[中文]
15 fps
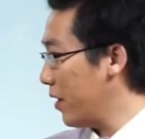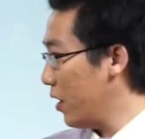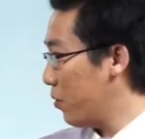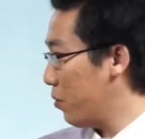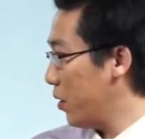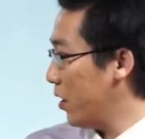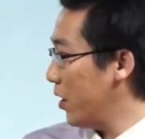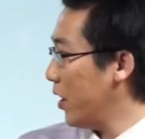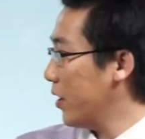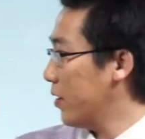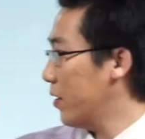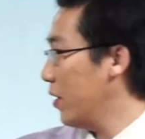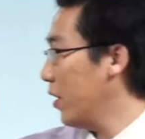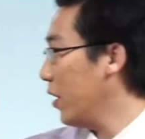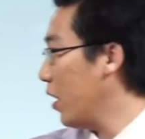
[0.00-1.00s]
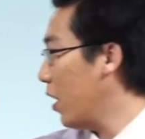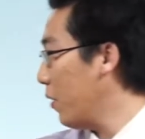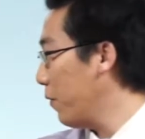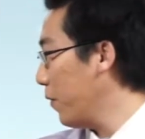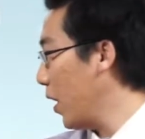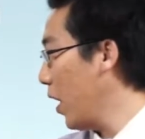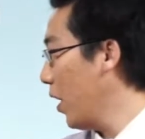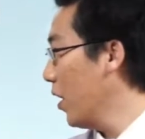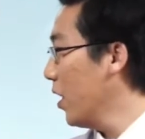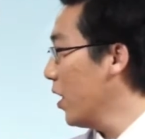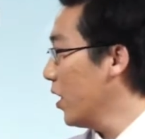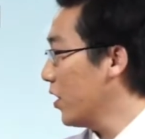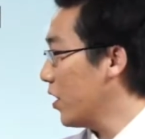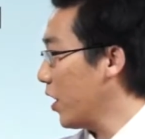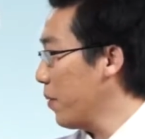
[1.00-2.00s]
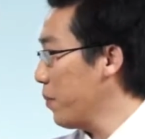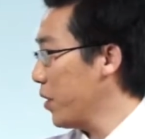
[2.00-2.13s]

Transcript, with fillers: 才说的这个 sting of 啊。这个